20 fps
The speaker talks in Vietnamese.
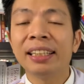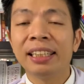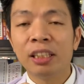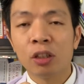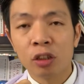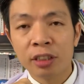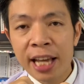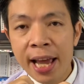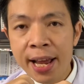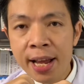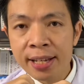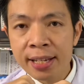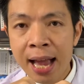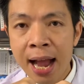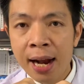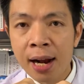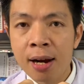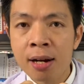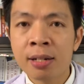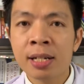thì nó dễ
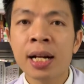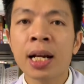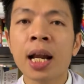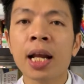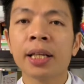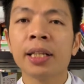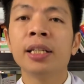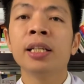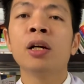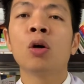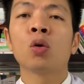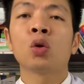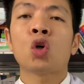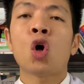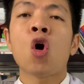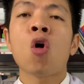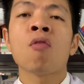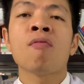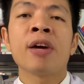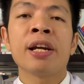dàng hơn rất là nhiều so
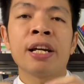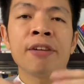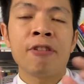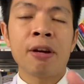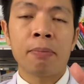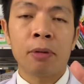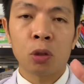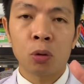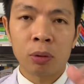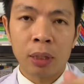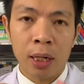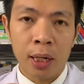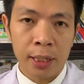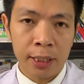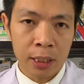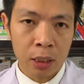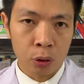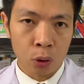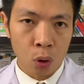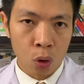với cái việc mà chúng ta lấy
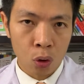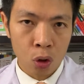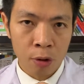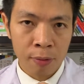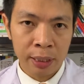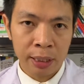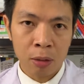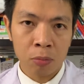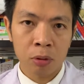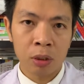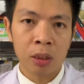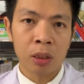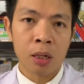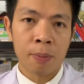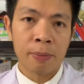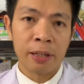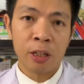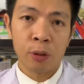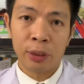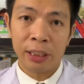sắc tố đối với trong trường hợp
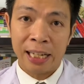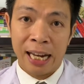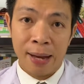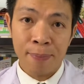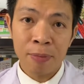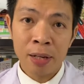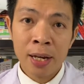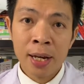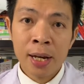mà điều trị nám.